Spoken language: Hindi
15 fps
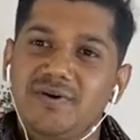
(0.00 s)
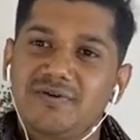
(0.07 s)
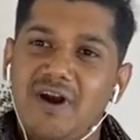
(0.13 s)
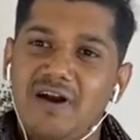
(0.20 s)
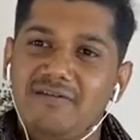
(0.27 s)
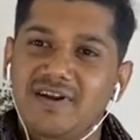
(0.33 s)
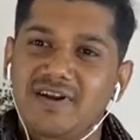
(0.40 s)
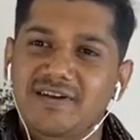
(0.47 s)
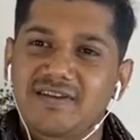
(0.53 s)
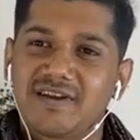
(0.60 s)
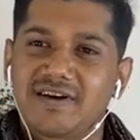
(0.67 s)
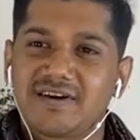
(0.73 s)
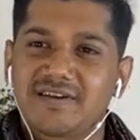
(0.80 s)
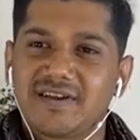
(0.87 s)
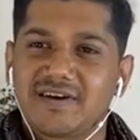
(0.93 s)
ट्रैवल करता
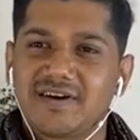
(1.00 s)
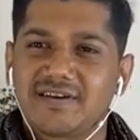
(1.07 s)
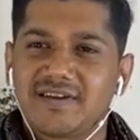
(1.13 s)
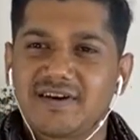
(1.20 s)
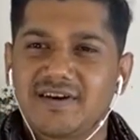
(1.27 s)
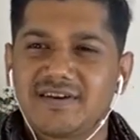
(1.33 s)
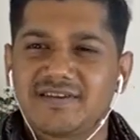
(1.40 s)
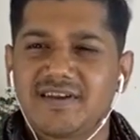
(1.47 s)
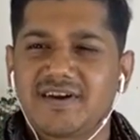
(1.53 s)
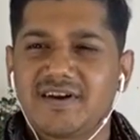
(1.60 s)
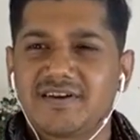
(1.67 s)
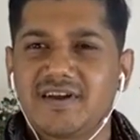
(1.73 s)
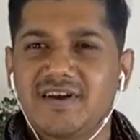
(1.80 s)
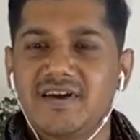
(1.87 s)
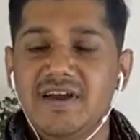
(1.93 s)
करता करता करता
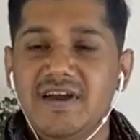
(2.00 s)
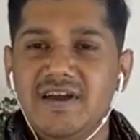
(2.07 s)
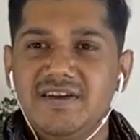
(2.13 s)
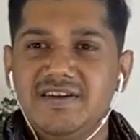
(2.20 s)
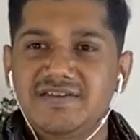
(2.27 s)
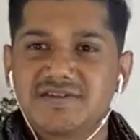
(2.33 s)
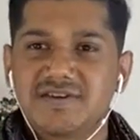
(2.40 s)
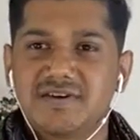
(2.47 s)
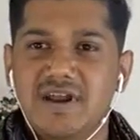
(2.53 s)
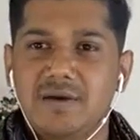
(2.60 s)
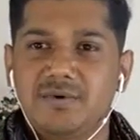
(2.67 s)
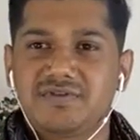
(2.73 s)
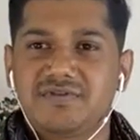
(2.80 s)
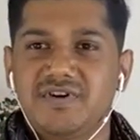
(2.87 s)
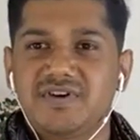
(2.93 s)
करता ईस्टर्न
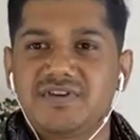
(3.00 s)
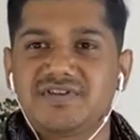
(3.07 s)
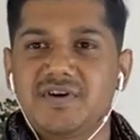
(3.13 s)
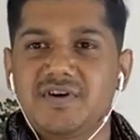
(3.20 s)
हेमस्फेयर से